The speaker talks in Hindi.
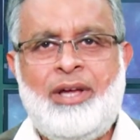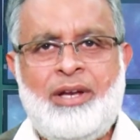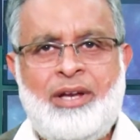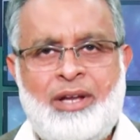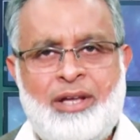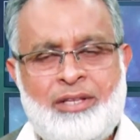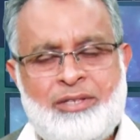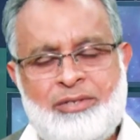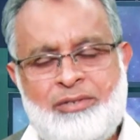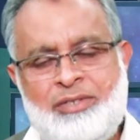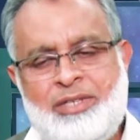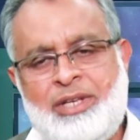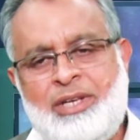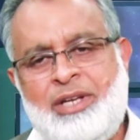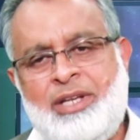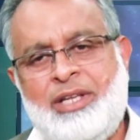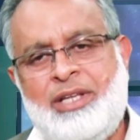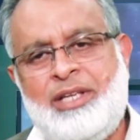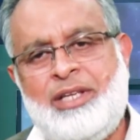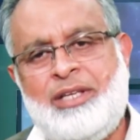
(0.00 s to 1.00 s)
अल्लाह जल
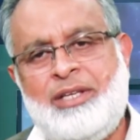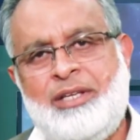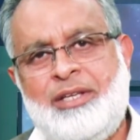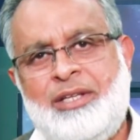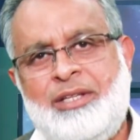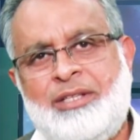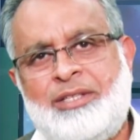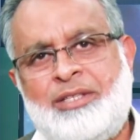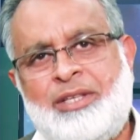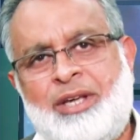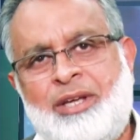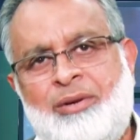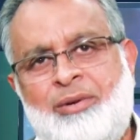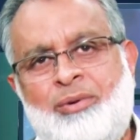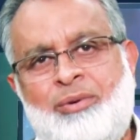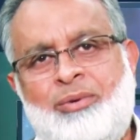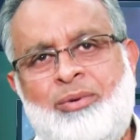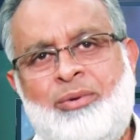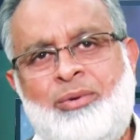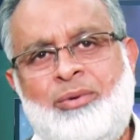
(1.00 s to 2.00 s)
ने
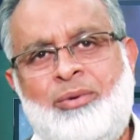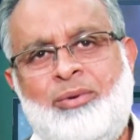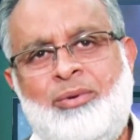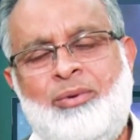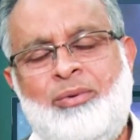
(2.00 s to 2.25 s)
इंसानों को